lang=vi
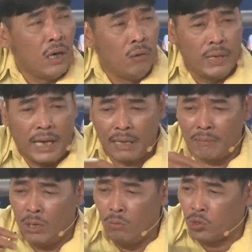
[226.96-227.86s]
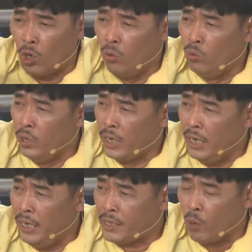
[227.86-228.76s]
Ông hát mà ông trộn nguyên
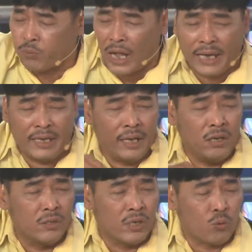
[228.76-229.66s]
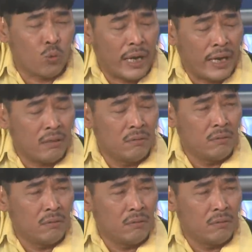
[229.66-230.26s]
cái ly cốc tay vậy rồi sao tôi đang